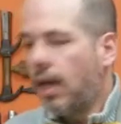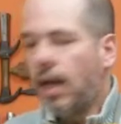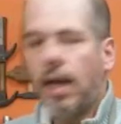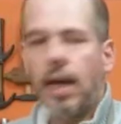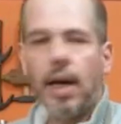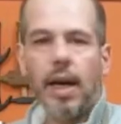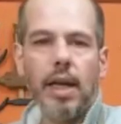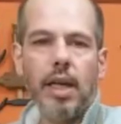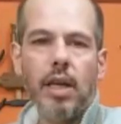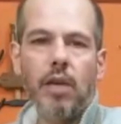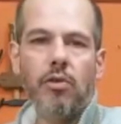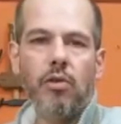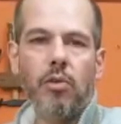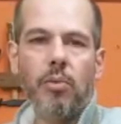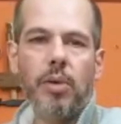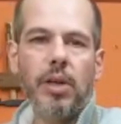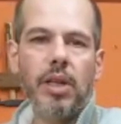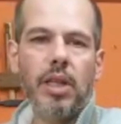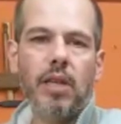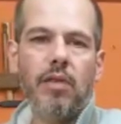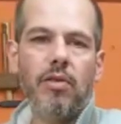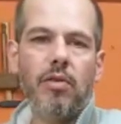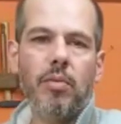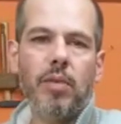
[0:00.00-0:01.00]
Aí eu vou
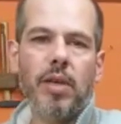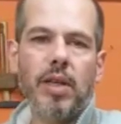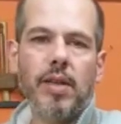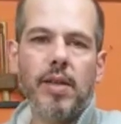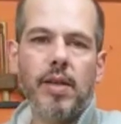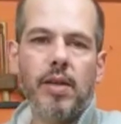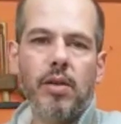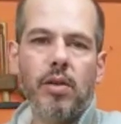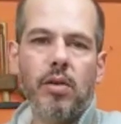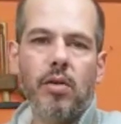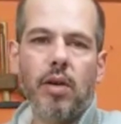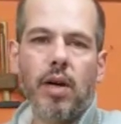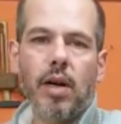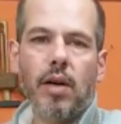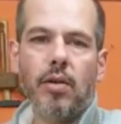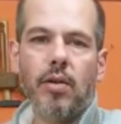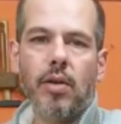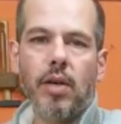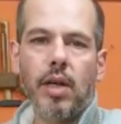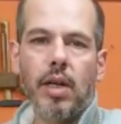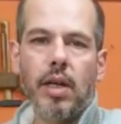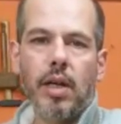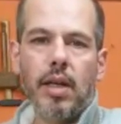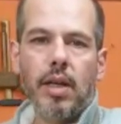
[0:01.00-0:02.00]
perder vibração
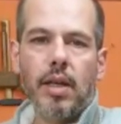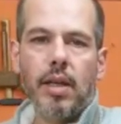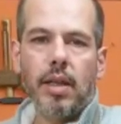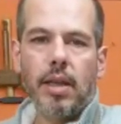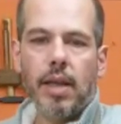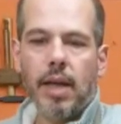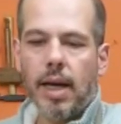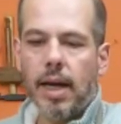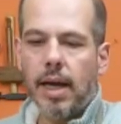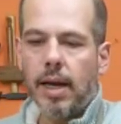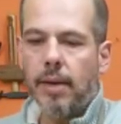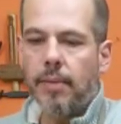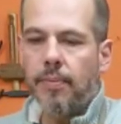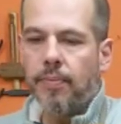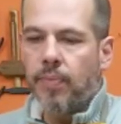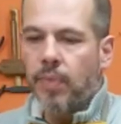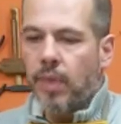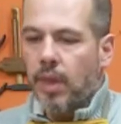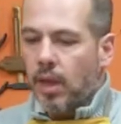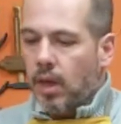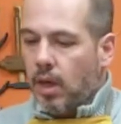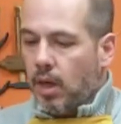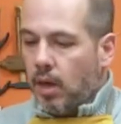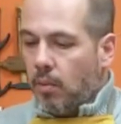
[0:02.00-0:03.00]
igual, tá?
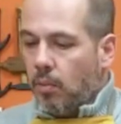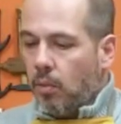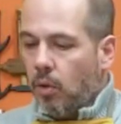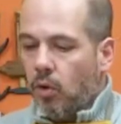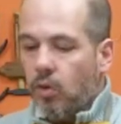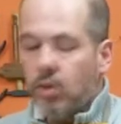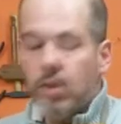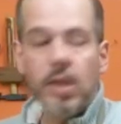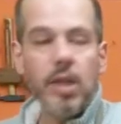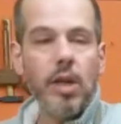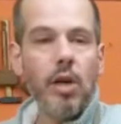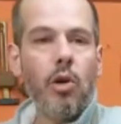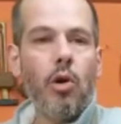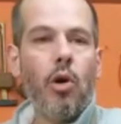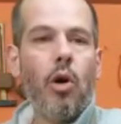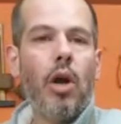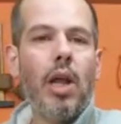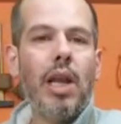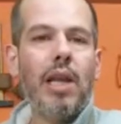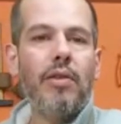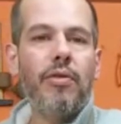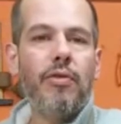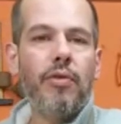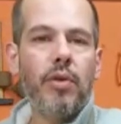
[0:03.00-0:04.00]
Bom, se
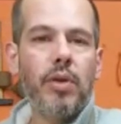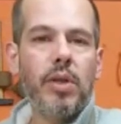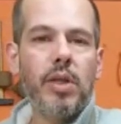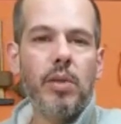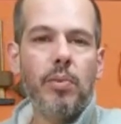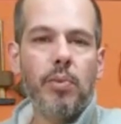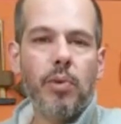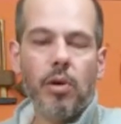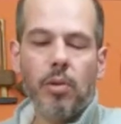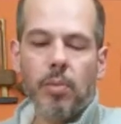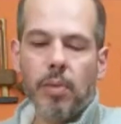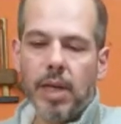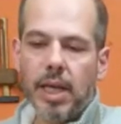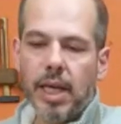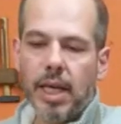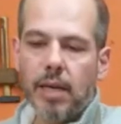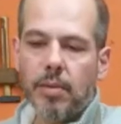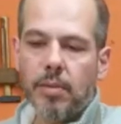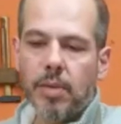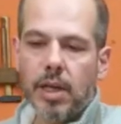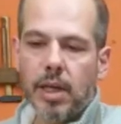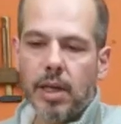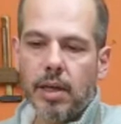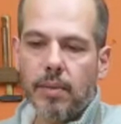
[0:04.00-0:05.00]
cola fosse
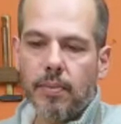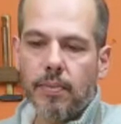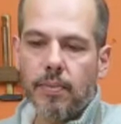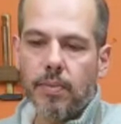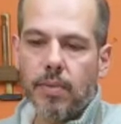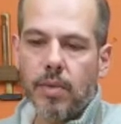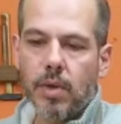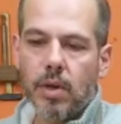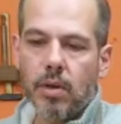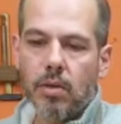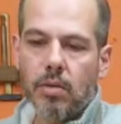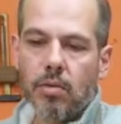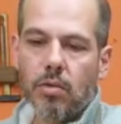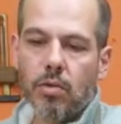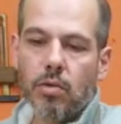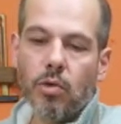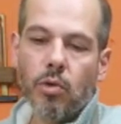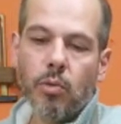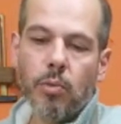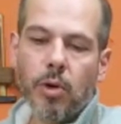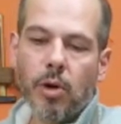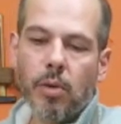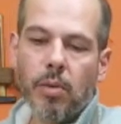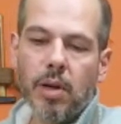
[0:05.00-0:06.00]
problema,
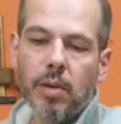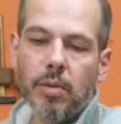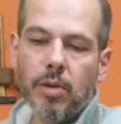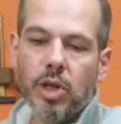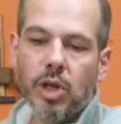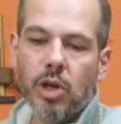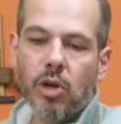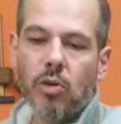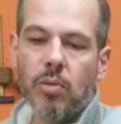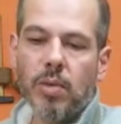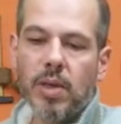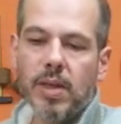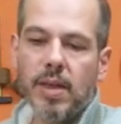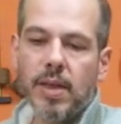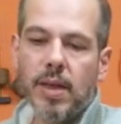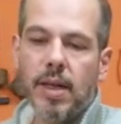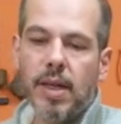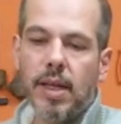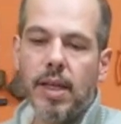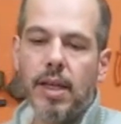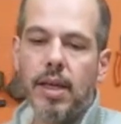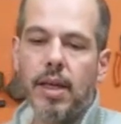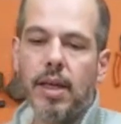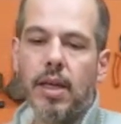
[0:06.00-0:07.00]
o problema já
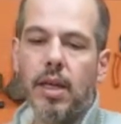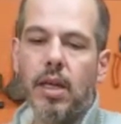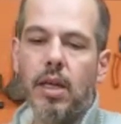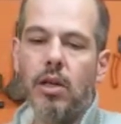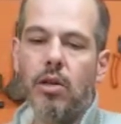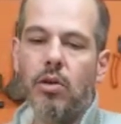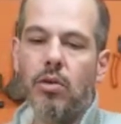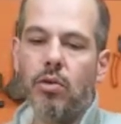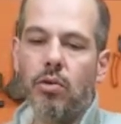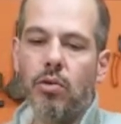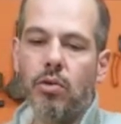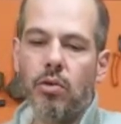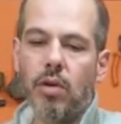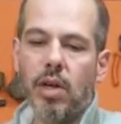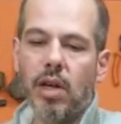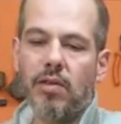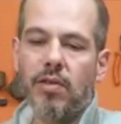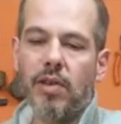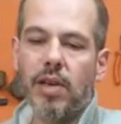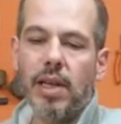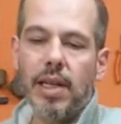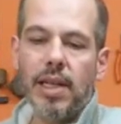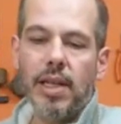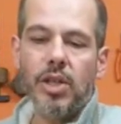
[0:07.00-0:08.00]
começaria que o
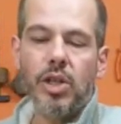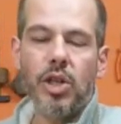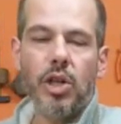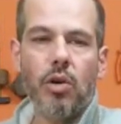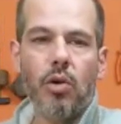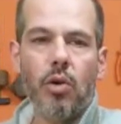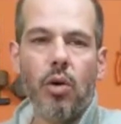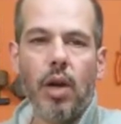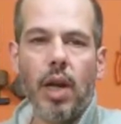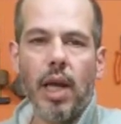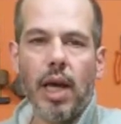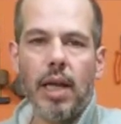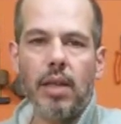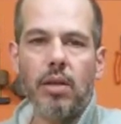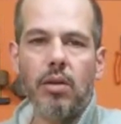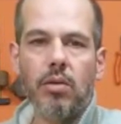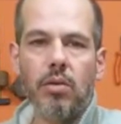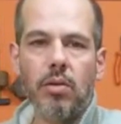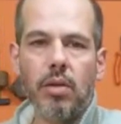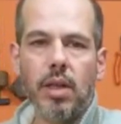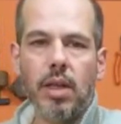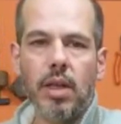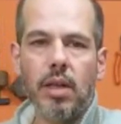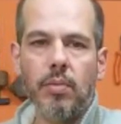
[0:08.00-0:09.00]
cavalete é colado
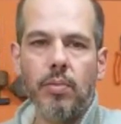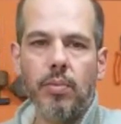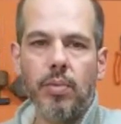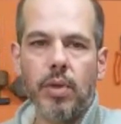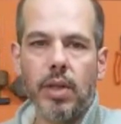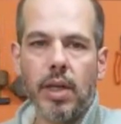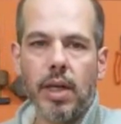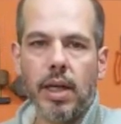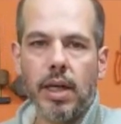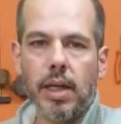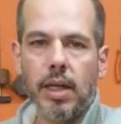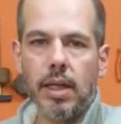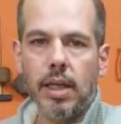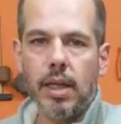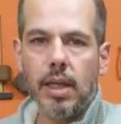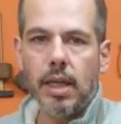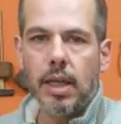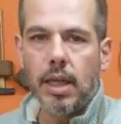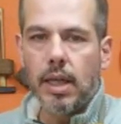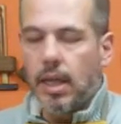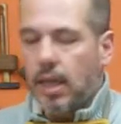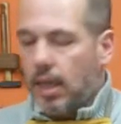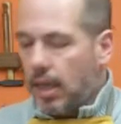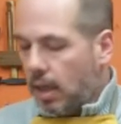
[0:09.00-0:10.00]
no tampo, né?
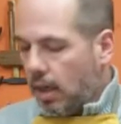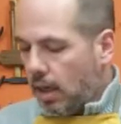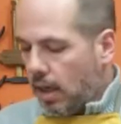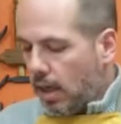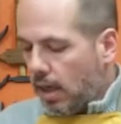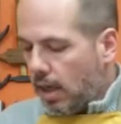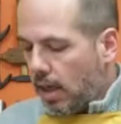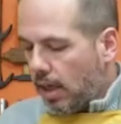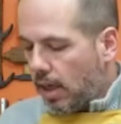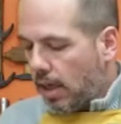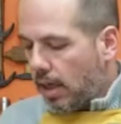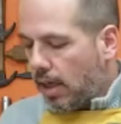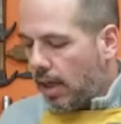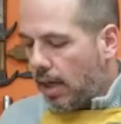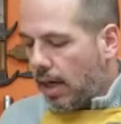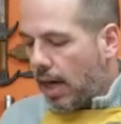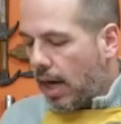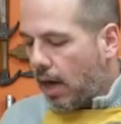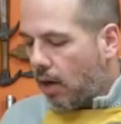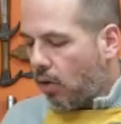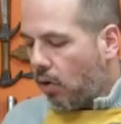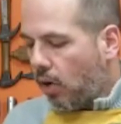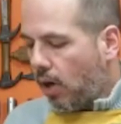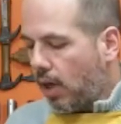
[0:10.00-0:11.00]
Uh,
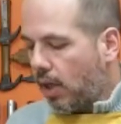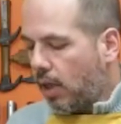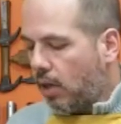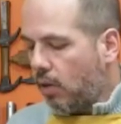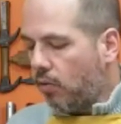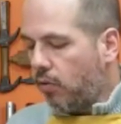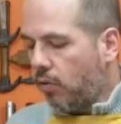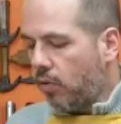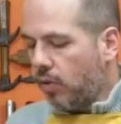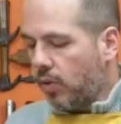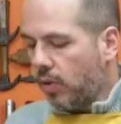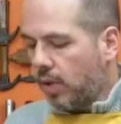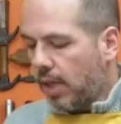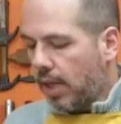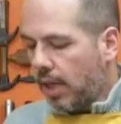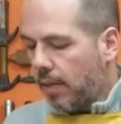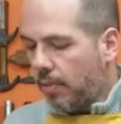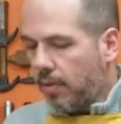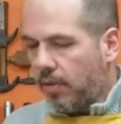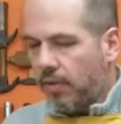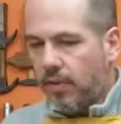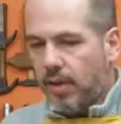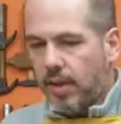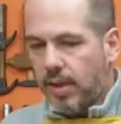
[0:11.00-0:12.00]
a cola que eu vou usar
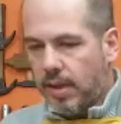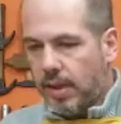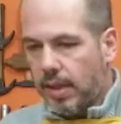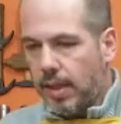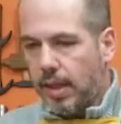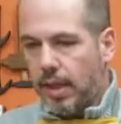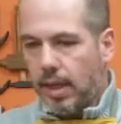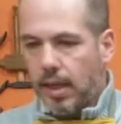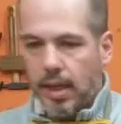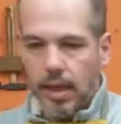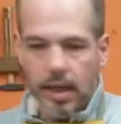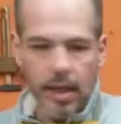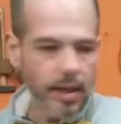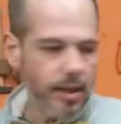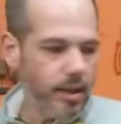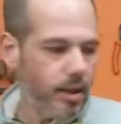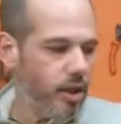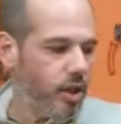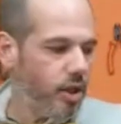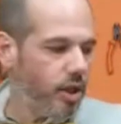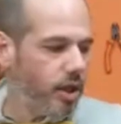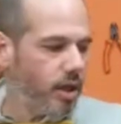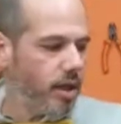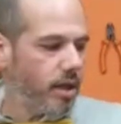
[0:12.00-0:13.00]
para fazer esse
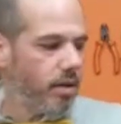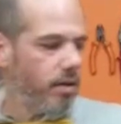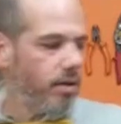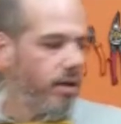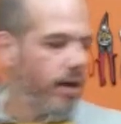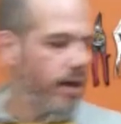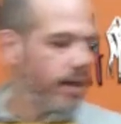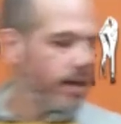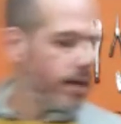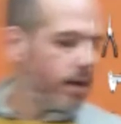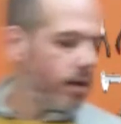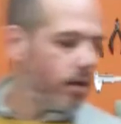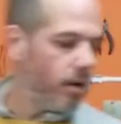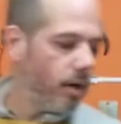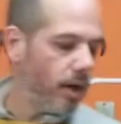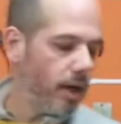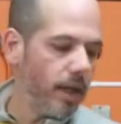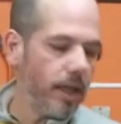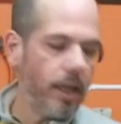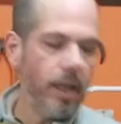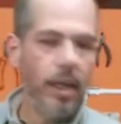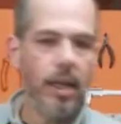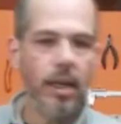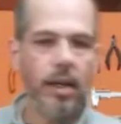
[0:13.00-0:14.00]
enxerto é essa
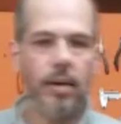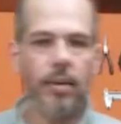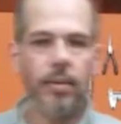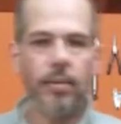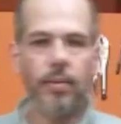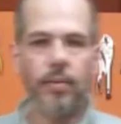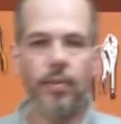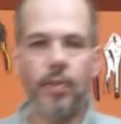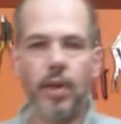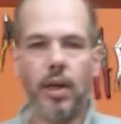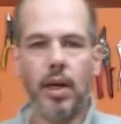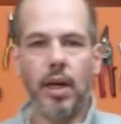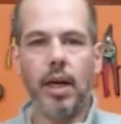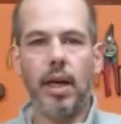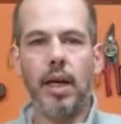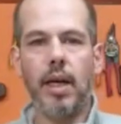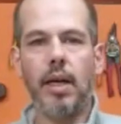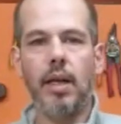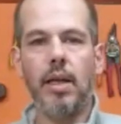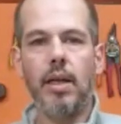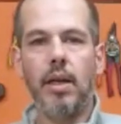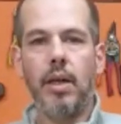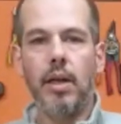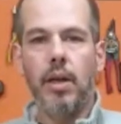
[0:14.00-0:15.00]
cola aqui,
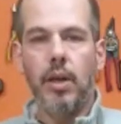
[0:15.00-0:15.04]
tá?